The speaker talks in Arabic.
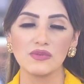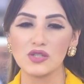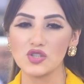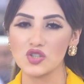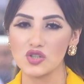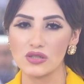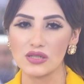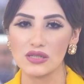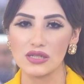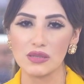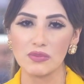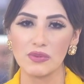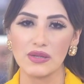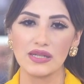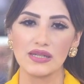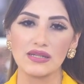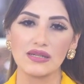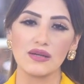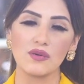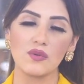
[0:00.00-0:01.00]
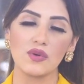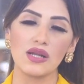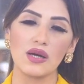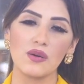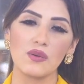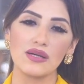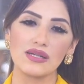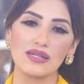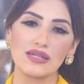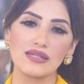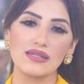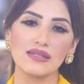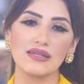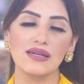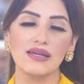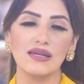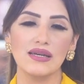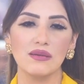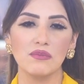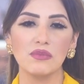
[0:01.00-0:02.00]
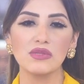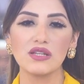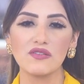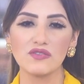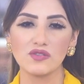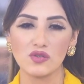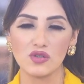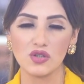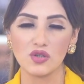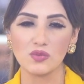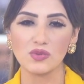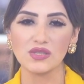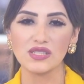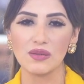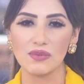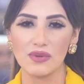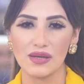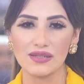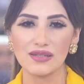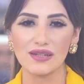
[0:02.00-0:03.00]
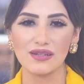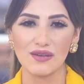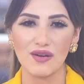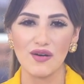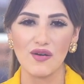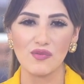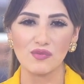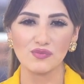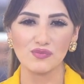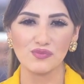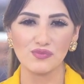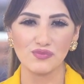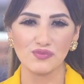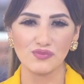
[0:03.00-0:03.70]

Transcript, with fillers: النشرات الإخبارية والعواجل من تلفزيون اليوم السابع إلى اللقاء